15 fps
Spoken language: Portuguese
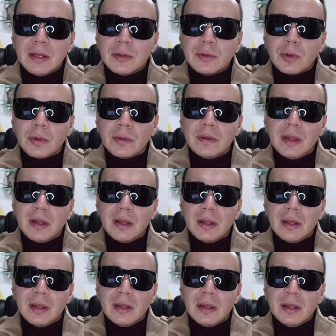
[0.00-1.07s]
E
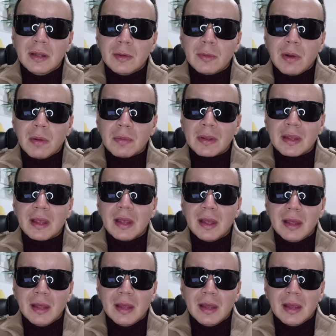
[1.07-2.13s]
toda e
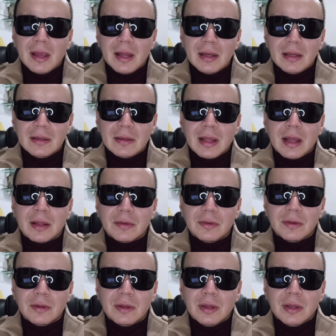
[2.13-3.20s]
qualquer
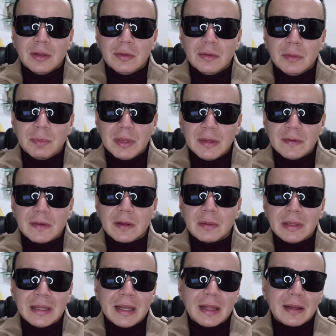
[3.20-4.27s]
realidade de
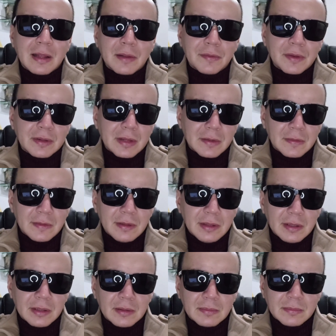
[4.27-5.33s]
prisão ligada à
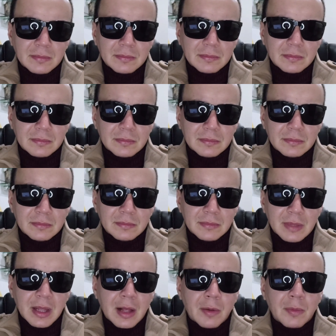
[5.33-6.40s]
fantasia,
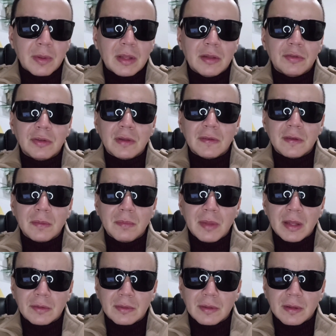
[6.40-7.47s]
ao
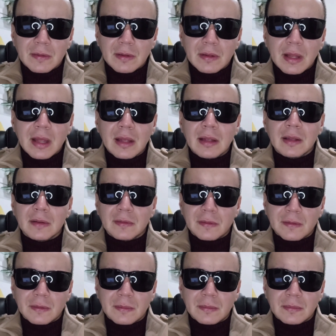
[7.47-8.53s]
enrijecimento das
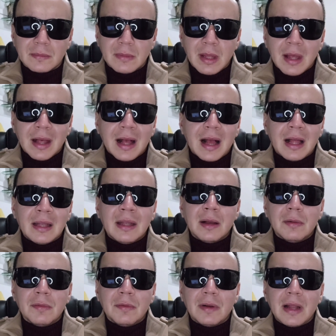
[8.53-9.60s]
ideias, à não